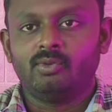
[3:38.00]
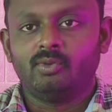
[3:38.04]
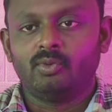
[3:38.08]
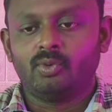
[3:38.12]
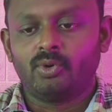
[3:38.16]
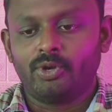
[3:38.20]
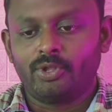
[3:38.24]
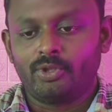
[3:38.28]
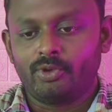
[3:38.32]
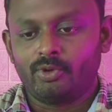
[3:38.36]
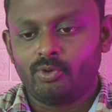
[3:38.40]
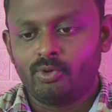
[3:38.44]

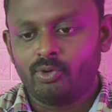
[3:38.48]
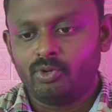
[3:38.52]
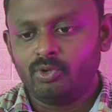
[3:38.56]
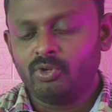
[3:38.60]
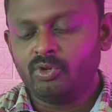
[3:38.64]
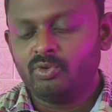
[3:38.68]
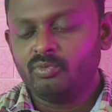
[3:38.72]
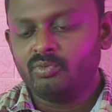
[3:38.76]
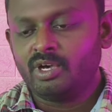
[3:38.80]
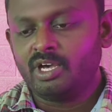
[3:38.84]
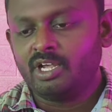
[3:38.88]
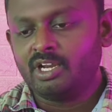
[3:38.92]
உங்களுடைய ஒரு
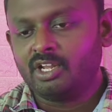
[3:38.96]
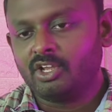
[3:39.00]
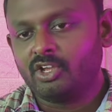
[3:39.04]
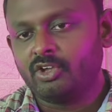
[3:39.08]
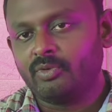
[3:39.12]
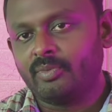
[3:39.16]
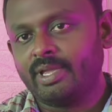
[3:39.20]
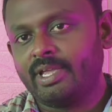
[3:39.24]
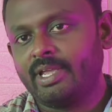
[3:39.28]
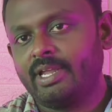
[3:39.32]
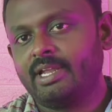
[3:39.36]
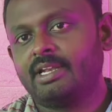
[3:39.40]
ஒரு
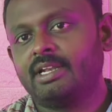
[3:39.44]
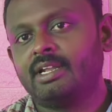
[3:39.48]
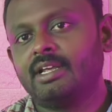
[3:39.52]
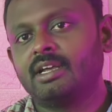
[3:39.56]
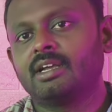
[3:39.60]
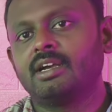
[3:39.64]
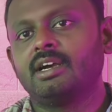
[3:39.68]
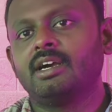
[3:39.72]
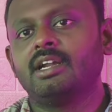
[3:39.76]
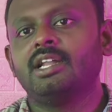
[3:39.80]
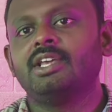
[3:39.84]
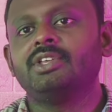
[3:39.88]
மார்க்குக்குமே என்ன
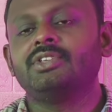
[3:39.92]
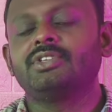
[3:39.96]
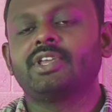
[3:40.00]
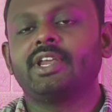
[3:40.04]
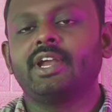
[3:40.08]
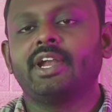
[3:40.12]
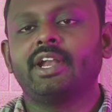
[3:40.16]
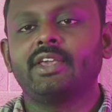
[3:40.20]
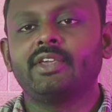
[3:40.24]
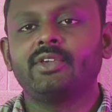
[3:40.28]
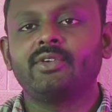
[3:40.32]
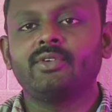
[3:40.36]
காலேஜ்
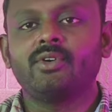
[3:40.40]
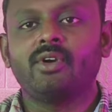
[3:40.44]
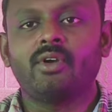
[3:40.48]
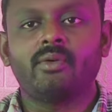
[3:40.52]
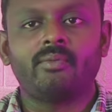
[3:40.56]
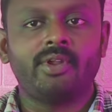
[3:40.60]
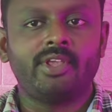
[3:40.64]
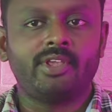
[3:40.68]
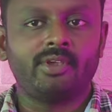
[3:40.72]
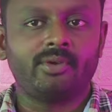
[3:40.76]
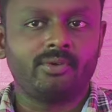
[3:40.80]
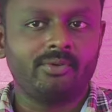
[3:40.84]
கிடைக்கும்
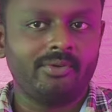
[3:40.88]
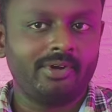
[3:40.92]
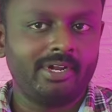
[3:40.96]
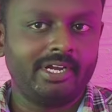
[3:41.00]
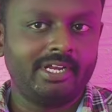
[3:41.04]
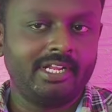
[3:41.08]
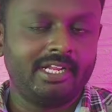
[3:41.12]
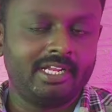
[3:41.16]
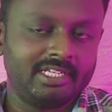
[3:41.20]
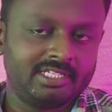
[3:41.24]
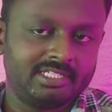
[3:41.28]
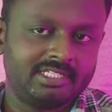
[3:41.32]

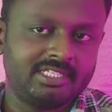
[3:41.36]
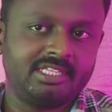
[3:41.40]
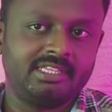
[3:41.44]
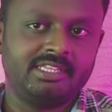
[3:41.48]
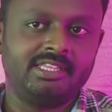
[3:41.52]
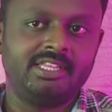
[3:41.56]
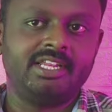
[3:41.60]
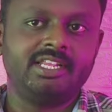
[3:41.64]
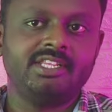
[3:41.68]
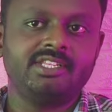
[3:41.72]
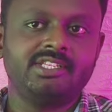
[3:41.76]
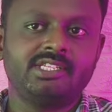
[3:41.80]
அப்படிங்கக்கூடிய டீட்டெயில்ஸை
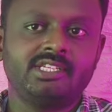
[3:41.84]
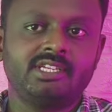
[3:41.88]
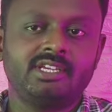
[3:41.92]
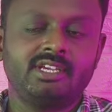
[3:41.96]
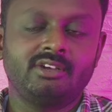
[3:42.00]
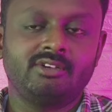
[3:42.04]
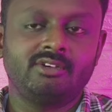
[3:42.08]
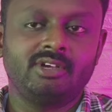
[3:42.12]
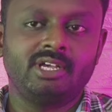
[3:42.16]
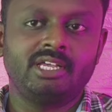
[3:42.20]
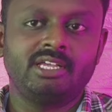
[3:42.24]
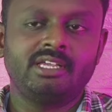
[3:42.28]

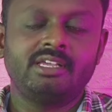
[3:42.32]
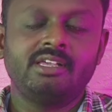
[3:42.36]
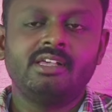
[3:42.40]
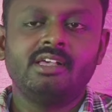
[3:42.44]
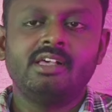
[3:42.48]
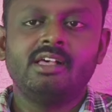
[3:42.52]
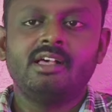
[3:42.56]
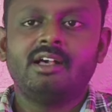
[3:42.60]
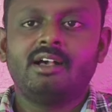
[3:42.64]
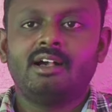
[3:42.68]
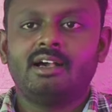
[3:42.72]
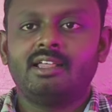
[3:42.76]
தெரிஞ்சுக்கோங்க
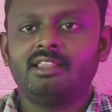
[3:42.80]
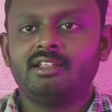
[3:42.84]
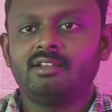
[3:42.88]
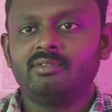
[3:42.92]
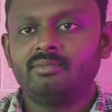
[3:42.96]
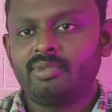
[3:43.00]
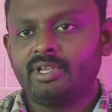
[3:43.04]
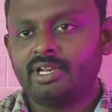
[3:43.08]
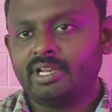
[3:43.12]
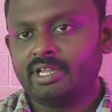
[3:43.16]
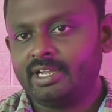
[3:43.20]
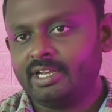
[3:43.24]

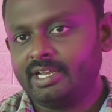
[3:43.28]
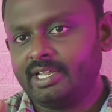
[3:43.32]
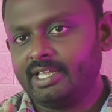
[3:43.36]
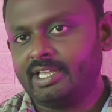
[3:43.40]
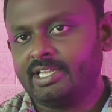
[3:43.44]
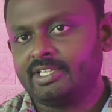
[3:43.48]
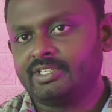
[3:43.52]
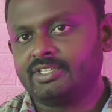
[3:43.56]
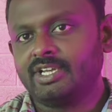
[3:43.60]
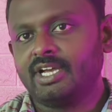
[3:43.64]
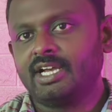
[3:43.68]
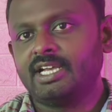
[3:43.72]
அதன் பிறகு
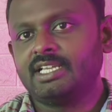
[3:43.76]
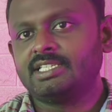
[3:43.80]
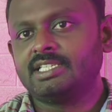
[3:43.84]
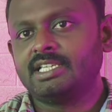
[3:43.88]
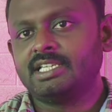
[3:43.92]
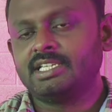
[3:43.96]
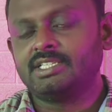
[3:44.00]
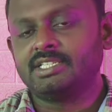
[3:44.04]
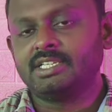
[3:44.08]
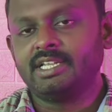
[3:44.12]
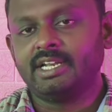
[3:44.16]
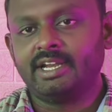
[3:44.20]
நீங்கள்
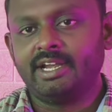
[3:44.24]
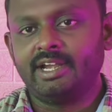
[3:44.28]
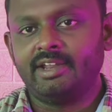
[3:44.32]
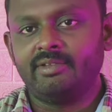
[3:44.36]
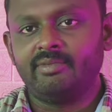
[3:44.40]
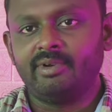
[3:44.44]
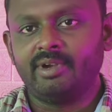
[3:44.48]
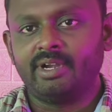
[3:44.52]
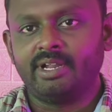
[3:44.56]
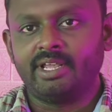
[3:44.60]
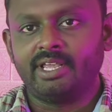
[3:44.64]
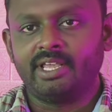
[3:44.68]
சாய்ஸ் லிஸ்ட்டை
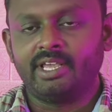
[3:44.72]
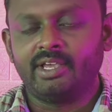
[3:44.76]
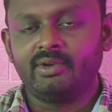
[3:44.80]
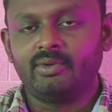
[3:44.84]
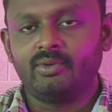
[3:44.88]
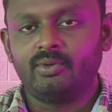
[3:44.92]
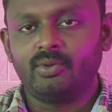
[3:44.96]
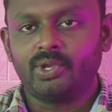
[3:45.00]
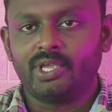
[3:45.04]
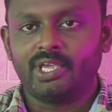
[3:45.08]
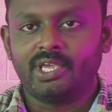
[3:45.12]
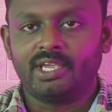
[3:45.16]
ரெடி பண்ணுங்கள்
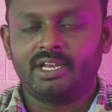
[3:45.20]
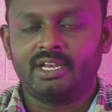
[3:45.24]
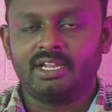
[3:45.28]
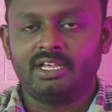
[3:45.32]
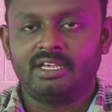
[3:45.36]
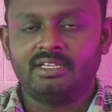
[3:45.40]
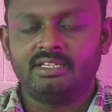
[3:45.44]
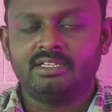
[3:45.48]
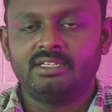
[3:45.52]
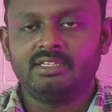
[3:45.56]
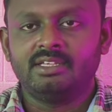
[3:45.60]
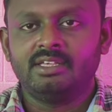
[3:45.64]

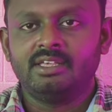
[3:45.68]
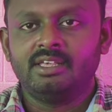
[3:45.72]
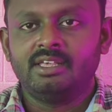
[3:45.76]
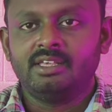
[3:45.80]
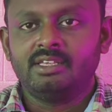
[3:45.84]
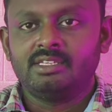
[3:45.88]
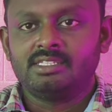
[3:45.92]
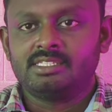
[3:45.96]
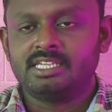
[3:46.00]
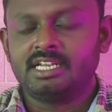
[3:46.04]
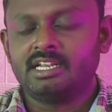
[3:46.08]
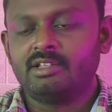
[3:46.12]
ஓகேங்களா
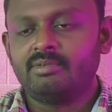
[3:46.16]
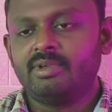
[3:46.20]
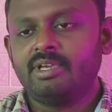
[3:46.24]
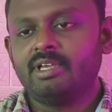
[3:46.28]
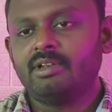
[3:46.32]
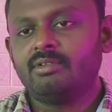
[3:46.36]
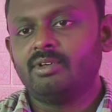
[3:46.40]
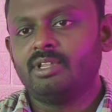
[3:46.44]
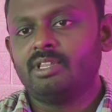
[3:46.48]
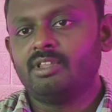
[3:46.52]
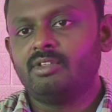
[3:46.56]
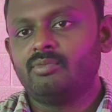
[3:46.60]
சில
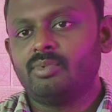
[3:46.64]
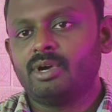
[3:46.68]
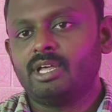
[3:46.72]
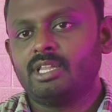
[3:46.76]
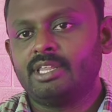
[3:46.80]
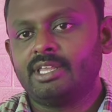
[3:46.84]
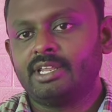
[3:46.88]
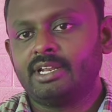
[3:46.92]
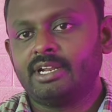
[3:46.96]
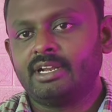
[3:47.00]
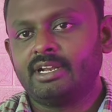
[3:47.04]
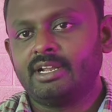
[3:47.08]
பேர் வந்து
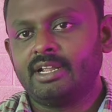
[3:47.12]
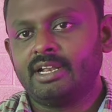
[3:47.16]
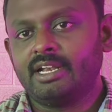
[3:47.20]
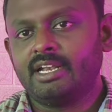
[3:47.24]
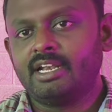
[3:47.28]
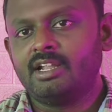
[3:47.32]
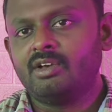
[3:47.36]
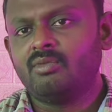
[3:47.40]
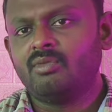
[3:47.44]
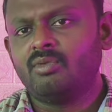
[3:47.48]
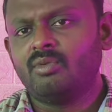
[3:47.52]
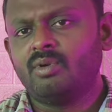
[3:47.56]
பார்த்தீங்கன்னா
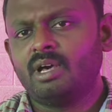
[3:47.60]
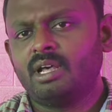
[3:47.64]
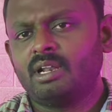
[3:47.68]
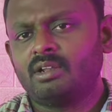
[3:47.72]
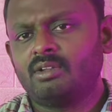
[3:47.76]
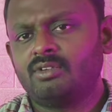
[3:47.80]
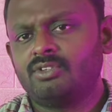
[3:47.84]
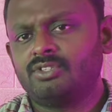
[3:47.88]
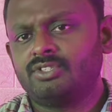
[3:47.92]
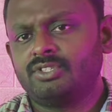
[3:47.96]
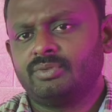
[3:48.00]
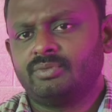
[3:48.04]
நல்ல
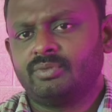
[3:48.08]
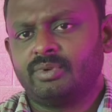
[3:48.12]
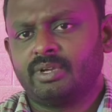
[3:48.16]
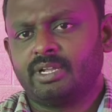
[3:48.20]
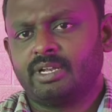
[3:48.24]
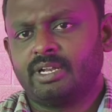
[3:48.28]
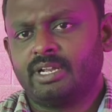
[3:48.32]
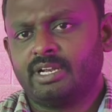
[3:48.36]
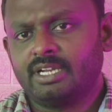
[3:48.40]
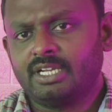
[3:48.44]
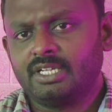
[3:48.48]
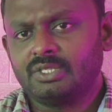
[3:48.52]
மார்க்
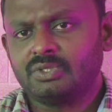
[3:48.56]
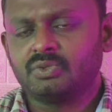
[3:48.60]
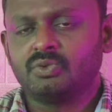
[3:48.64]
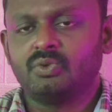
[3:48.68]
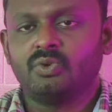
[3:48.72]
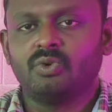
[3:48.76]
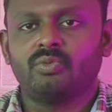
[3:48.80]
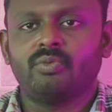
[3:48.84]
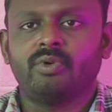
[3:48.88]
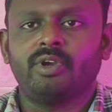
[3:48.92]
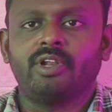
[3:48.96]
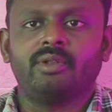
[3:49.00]
வச்சுருப்பாங்க நல்ல
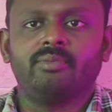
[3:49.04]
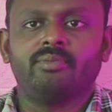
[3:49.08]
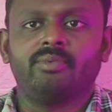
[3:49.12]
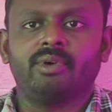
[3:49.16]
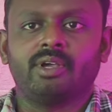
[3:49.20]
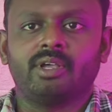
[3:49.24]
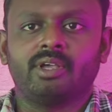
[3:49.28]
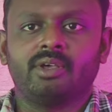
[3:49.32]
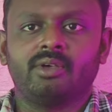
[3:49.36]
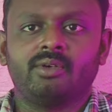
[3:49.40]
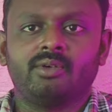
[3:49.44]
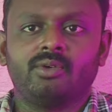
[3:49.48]
ஸ்கோர்
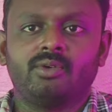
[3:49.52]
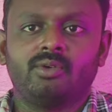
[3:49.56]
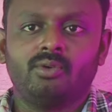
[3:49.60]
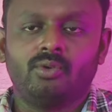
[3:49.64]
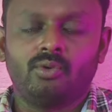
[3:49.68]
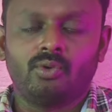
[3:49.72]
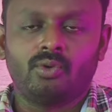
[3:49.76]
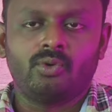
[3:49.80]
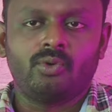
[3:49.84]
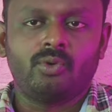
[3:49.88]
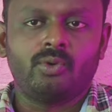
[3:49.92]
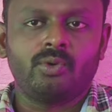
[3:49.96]
பண்ணியிருப்பாங்க
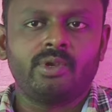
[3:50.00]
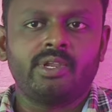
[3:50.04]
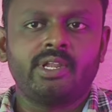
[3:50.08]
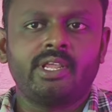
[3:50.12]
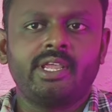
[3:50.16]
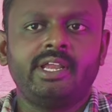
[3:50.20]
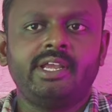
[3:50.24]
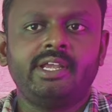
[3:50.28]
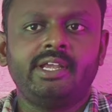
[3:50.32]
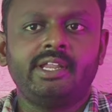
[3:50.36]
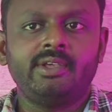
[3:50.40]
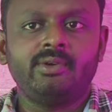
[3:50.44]
ஒரு ஒன்
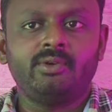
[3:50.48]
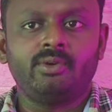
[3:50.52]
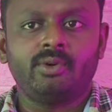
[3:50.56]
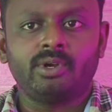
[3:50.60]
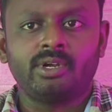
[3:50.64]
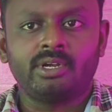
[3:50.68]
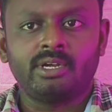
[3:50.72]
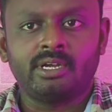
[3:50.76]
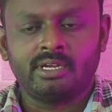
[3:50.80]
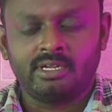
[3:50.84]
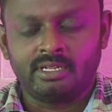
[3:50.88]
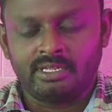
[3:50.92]
எயிட்டி
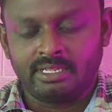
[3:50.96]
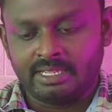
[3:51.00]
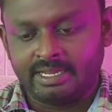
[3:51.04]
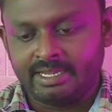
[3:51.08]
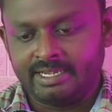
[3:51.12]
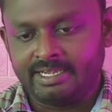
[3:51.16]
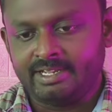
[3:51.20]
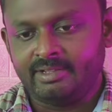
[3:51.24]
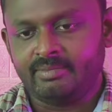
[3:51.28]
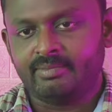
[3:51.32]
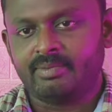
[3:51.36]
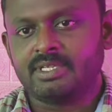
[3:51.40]
ஒன்
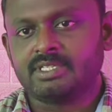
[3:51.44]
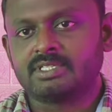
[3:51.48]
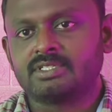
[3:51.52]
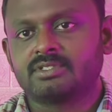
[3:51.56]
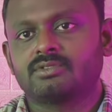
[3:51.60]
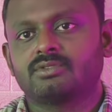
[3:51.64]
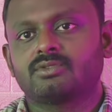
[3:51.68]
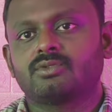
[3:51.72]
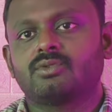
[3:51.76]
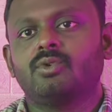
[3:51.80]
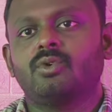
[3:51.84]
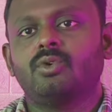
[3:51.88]
எயிட்டி ப்ளஸ்
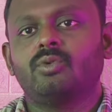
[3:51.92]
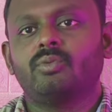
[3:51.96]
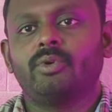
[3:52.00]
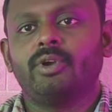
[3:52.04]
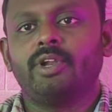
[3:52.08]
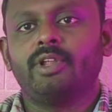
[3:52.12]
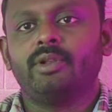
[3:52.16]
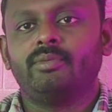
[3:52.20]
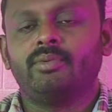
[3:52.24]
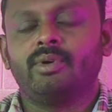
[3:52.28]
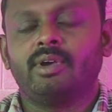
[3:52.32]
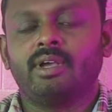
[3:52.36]
ஸ்கோர்
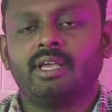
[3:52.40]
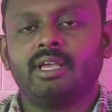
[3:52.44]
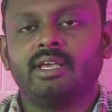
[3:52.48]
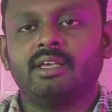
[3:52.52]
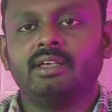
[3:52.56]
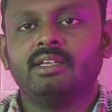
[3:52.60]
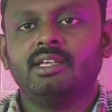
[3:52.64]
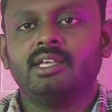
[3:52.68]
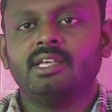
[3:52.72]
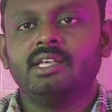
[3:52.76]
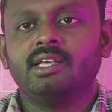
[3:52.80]
பண்ணியிருப்பாங்க